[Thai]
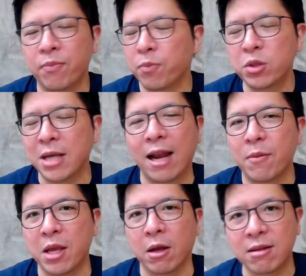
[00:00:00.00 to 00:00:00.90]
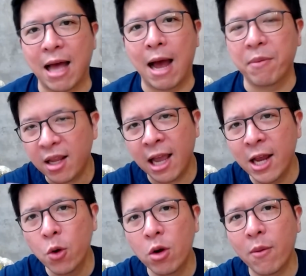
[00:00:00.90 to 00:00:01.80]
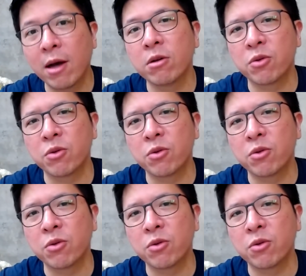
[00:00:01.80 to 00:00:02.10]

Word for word: ผู้ชายหรือผู้หญิงก็ตามเนี่ย ให้ดูเลยว่าเขา